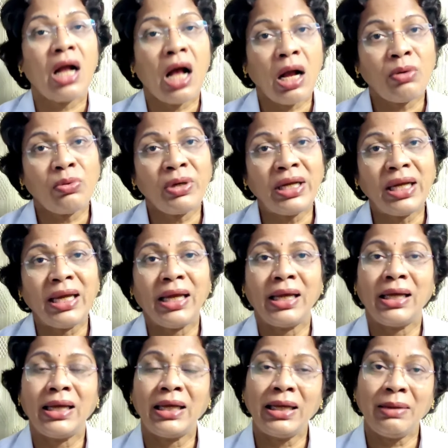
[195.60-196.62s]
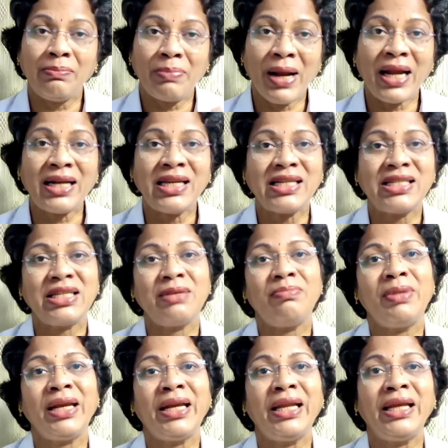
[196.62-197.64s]
కాకుంటే ఈ
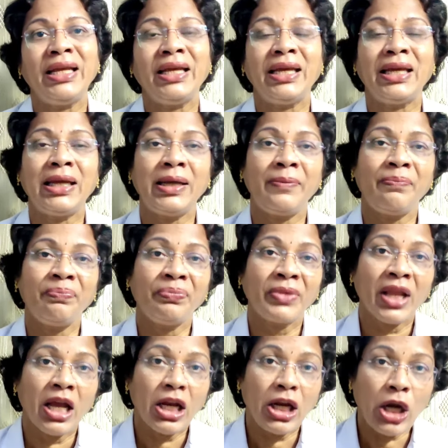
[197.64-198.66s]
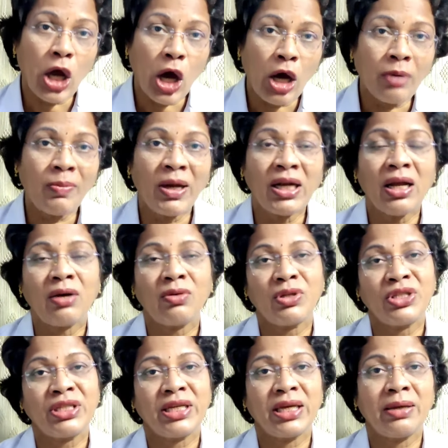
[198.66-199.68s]
ఇంప్లాంటేషన్ బ్లీడింగ్కి నార్మల్గా
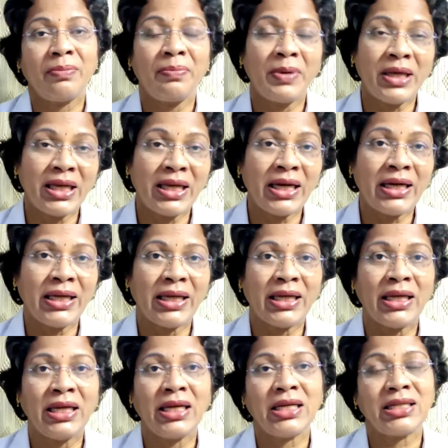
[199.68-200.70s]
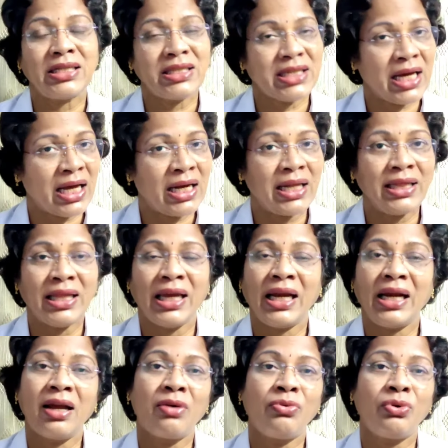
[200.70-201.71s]
వచ్చే పీరియడ్కి చాలా
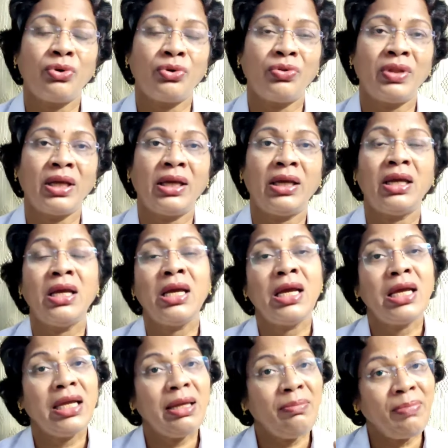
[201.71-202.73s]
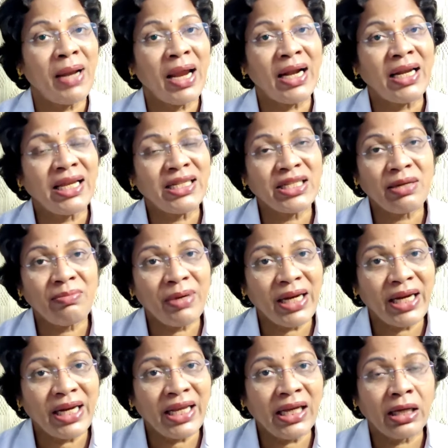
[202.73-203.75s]
తేడా ఉంటుంది ఇంప్లాంటేషన్
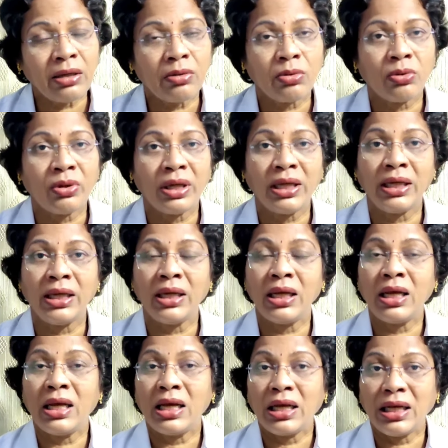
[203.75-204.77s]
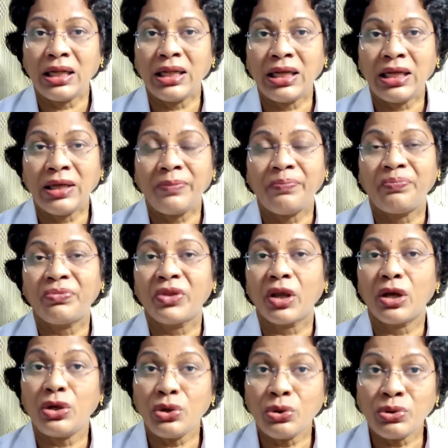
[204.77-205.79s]
బ్లీడింగ్ అనుకోండి ఇది
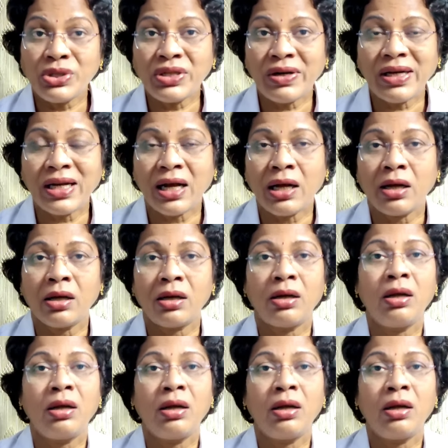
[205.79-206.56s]
యూజువల్గా